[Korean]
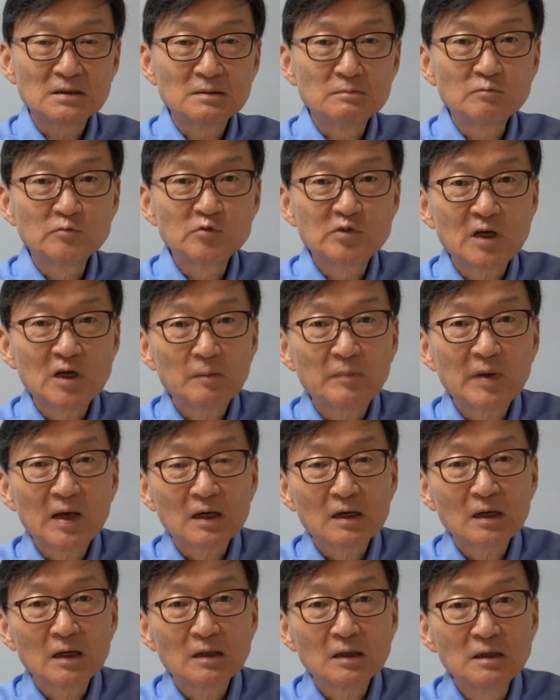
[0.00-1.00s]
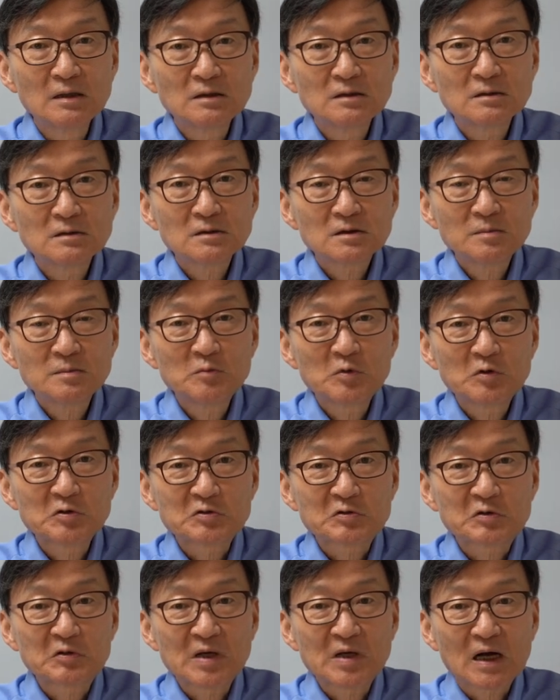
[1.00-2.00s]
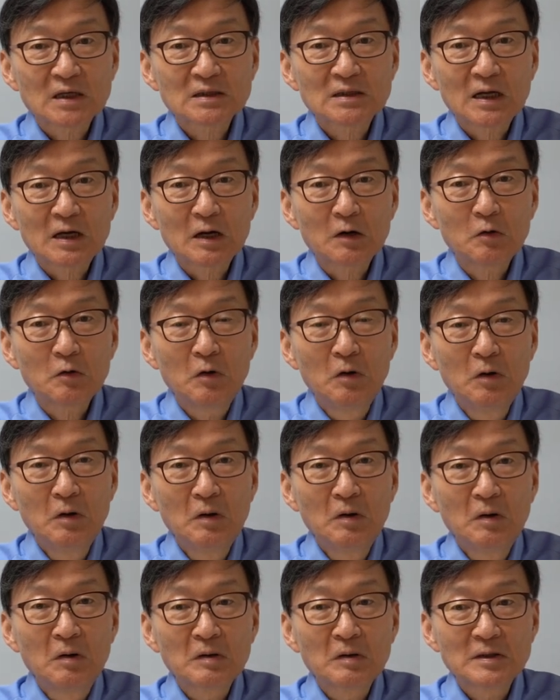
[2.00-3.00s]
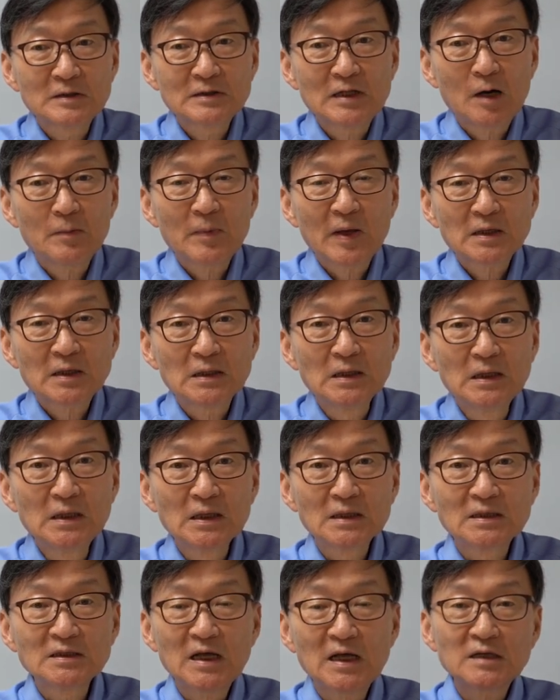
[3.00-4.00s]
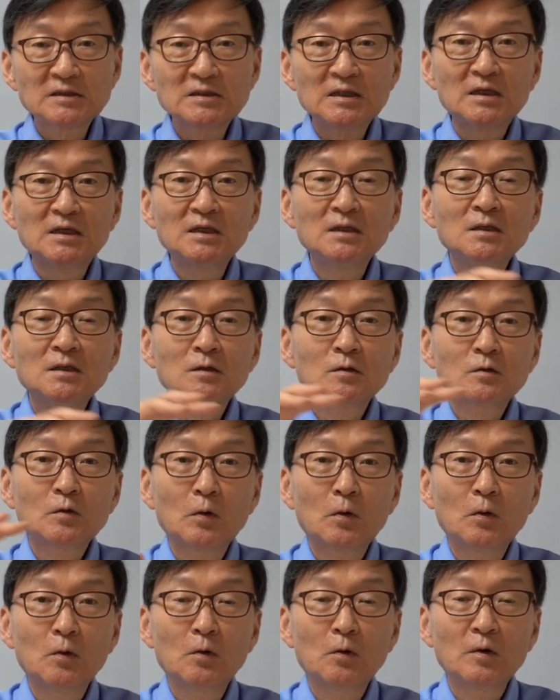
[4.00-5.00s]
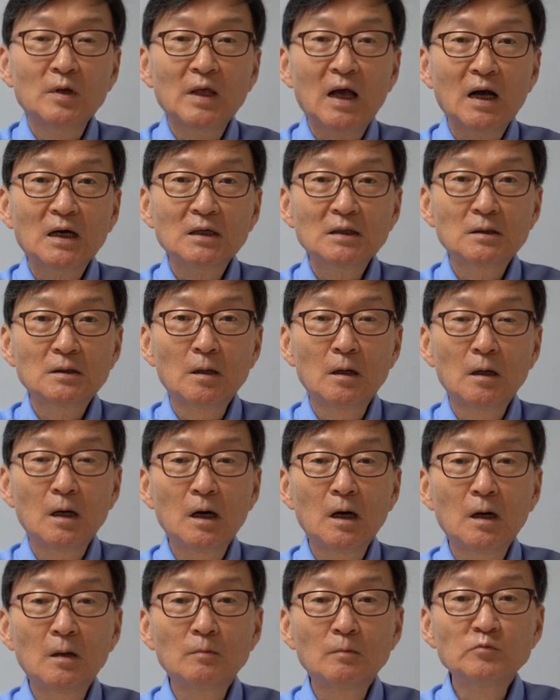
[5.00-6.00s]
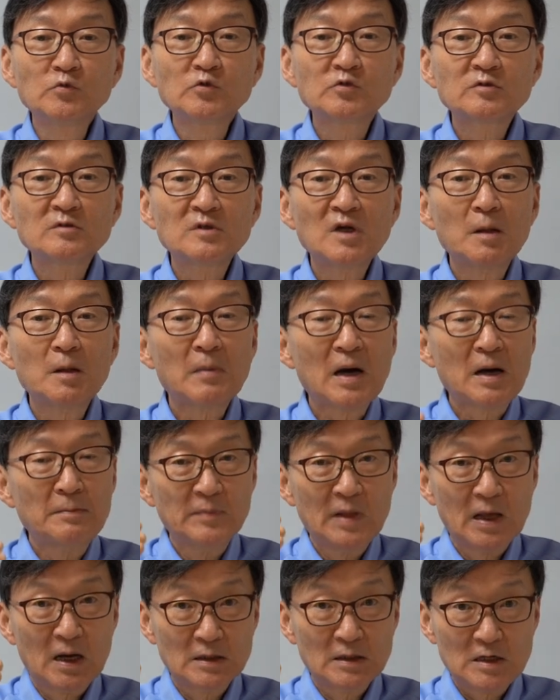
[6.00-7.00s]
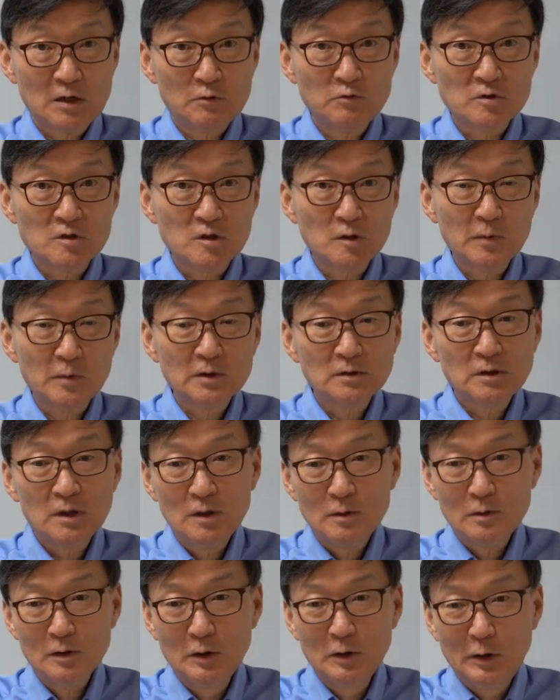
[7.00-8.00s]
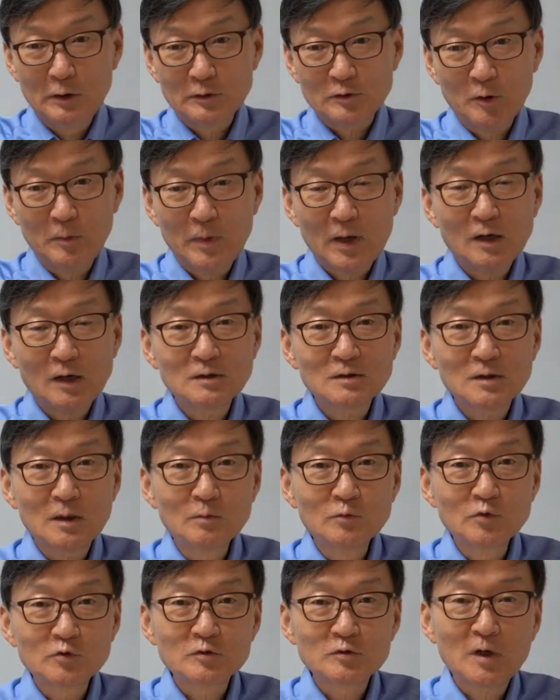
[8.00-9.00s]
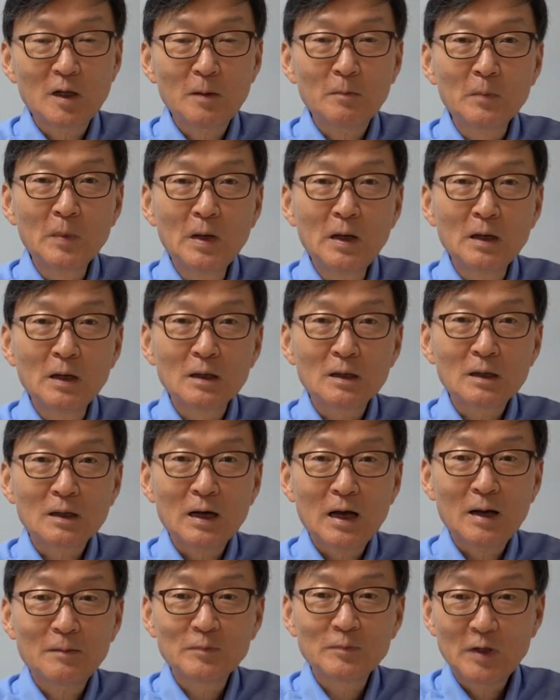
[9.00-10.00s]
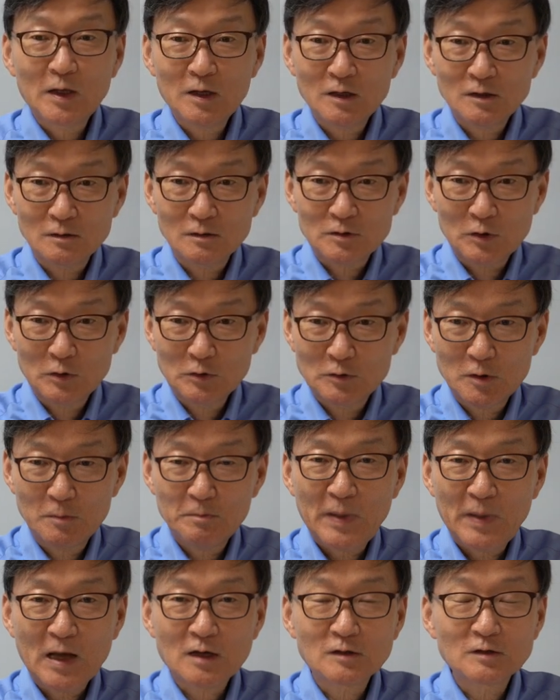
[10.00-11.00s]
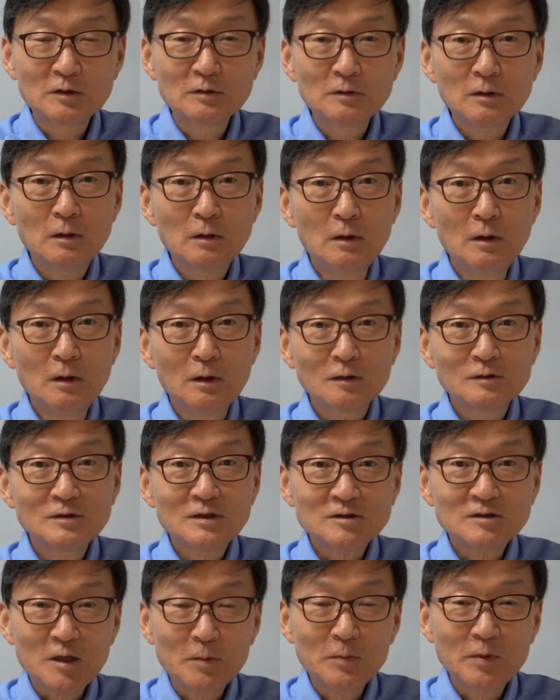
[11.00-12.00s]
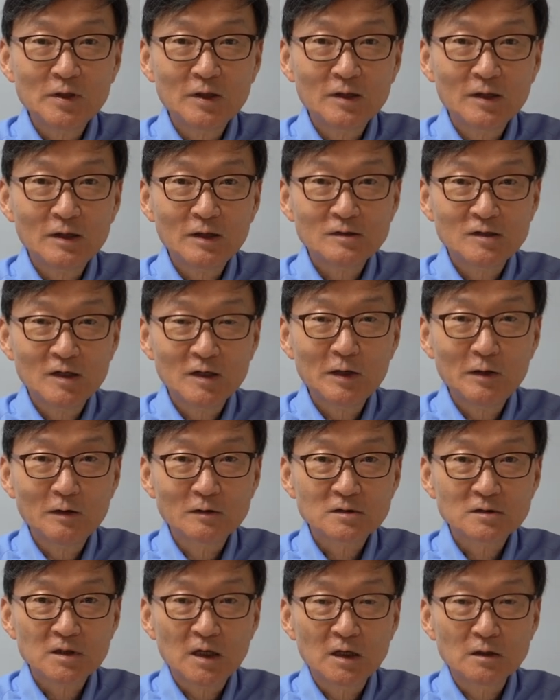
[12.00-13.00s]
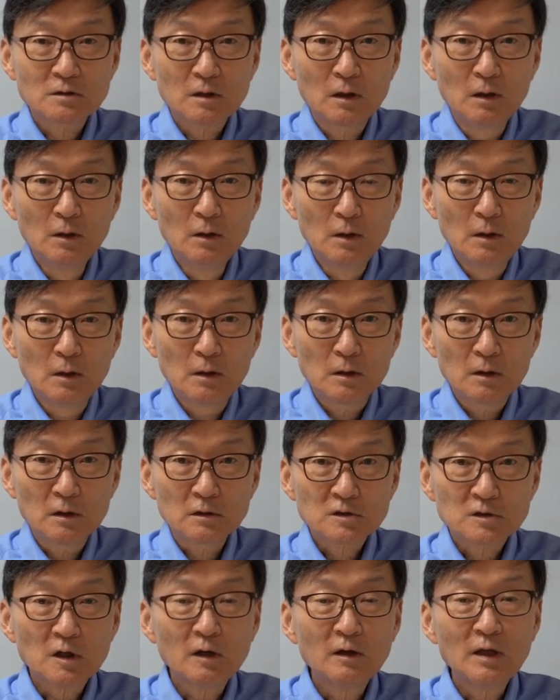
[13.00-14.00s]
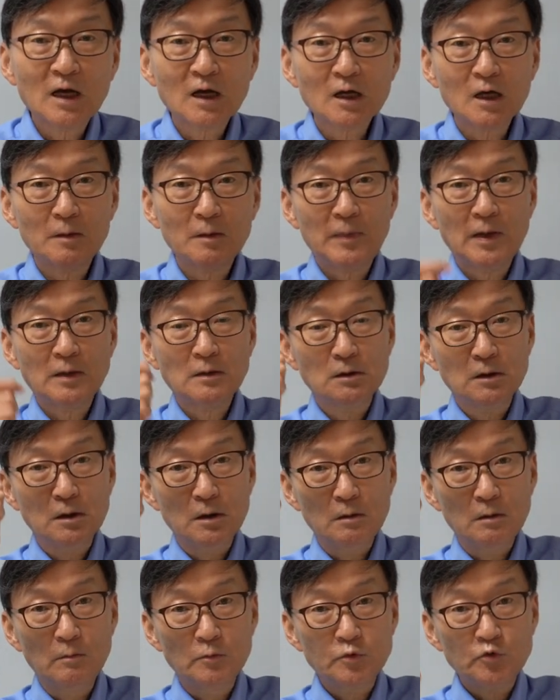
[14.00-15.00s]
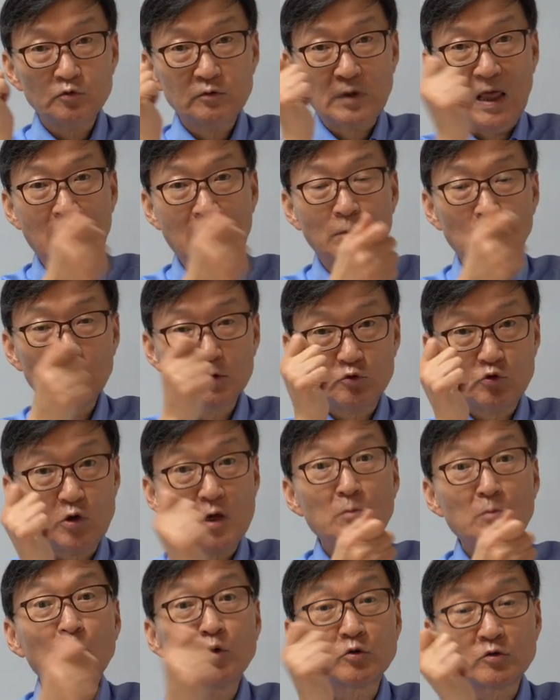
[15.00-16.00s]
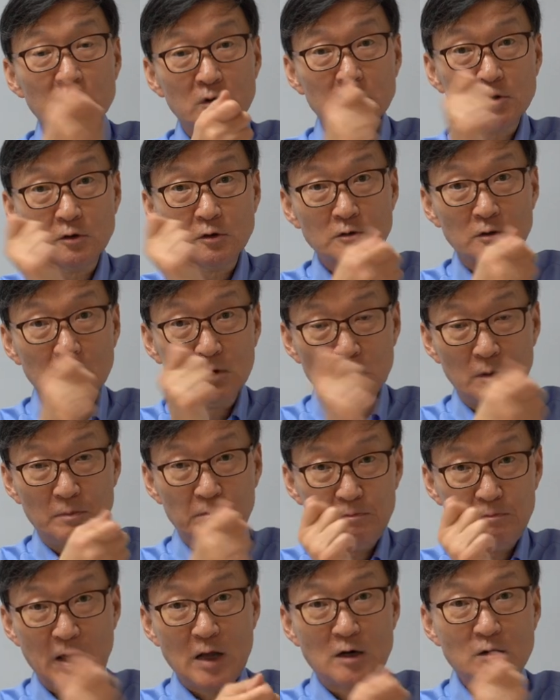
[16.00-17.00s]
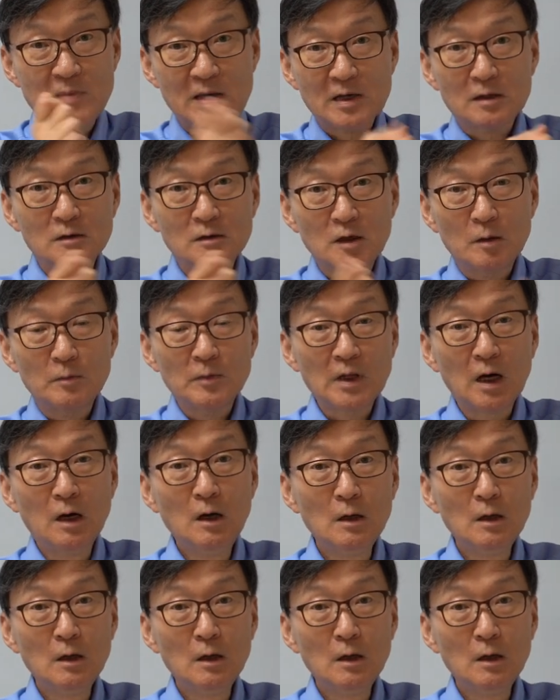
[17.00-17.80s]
무자비하게 침몰시켜 약탈하고 그 다음에는 그 당시 인도양은 어, 무슬림 함대가 잡고 있었는데 근데 이 저배가 이제 무슬림 함대의 전형적인 배거든요. 근데 재밌는 게 세계 역사에서 어, 서양의 배는 대모, 쇠못을 써서 이렇게 배를 맹겼답니다.